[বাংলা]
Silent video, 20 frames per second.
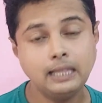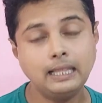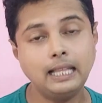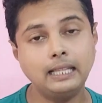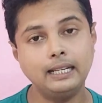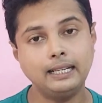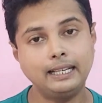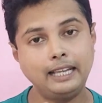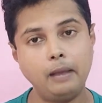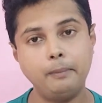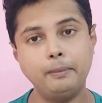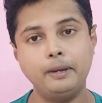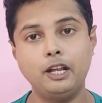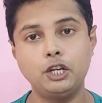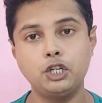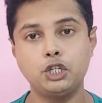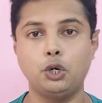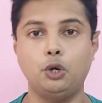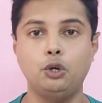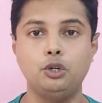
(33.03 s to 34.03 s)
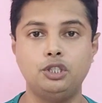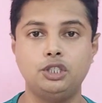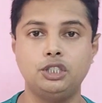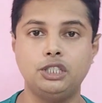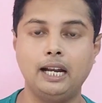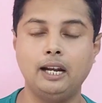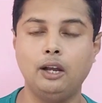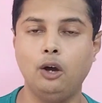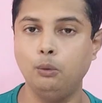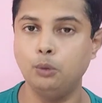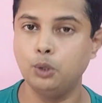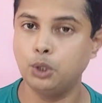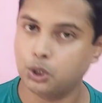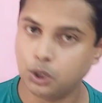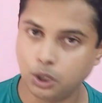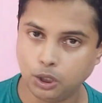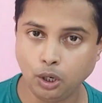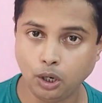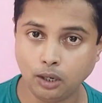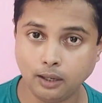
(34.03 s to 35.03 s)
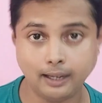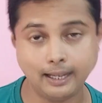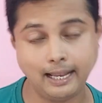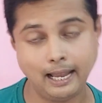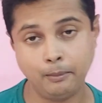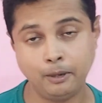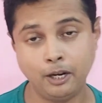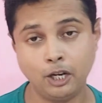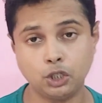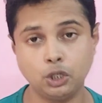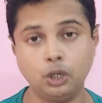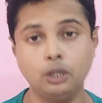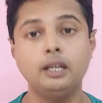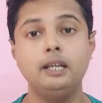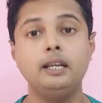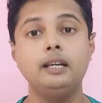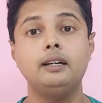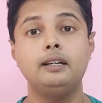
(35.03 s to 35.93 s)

তাদের ক্যামেরা শট জানা অবশ্যই দরকার ক্যামেরা শট